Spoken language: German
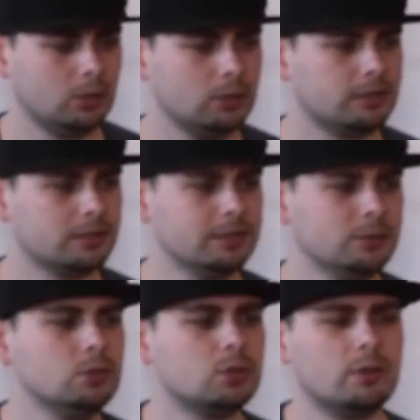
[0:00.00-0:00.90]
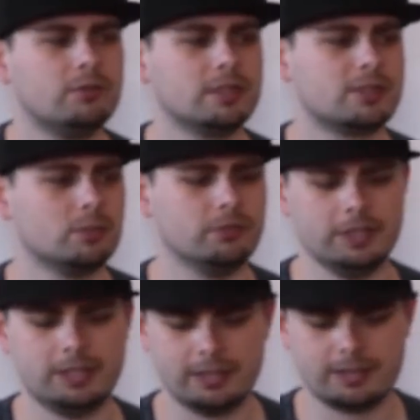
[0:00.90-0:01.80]
Und nun kommen wir zum
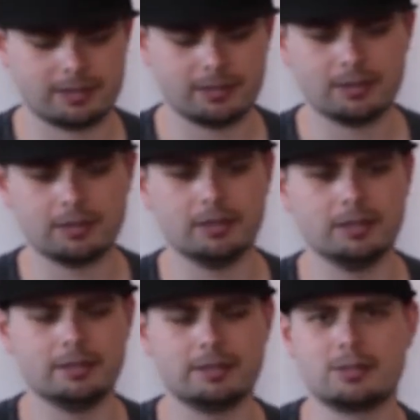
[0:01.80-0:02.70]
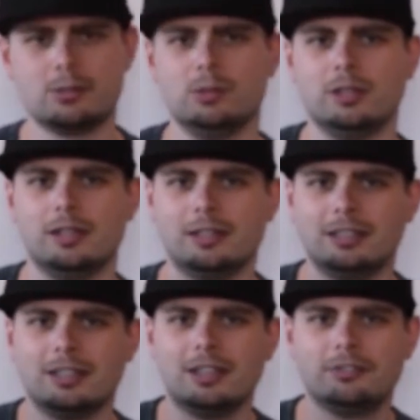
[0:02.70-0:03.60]
Wichtigsten, äh, zur
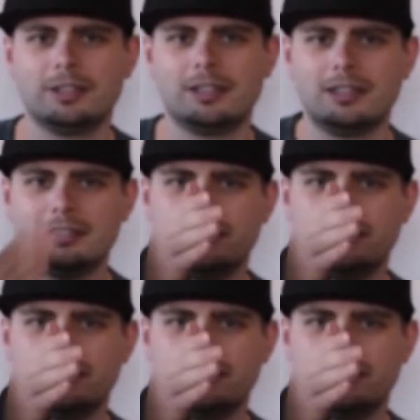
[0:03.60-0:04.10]
Grafikkarte.